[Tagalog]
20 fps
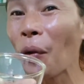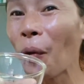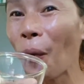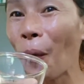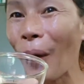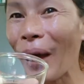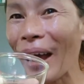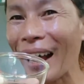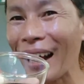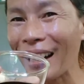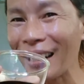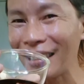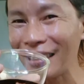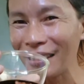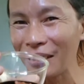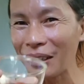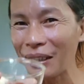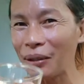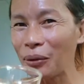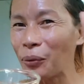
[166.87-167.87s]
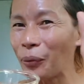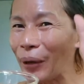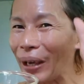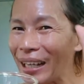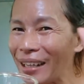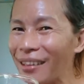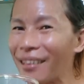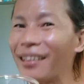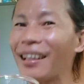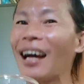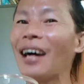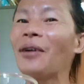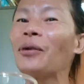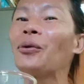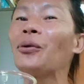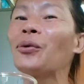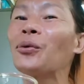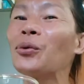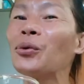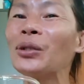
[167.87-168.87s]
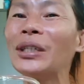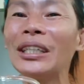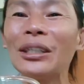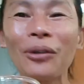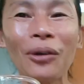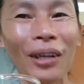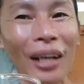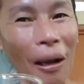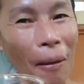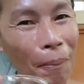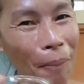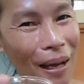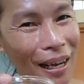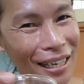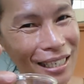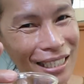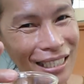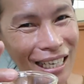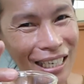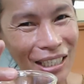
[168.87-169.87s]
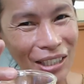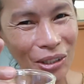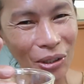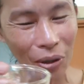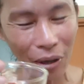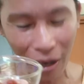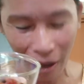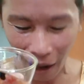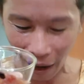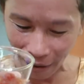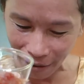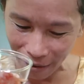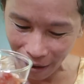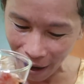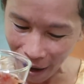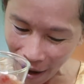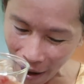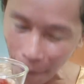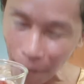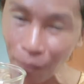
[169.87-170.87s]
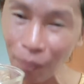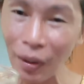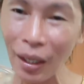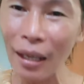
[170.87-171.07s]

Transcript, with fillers: Well, wait lang. Kukunin ko lang para sa inyo. Ayan.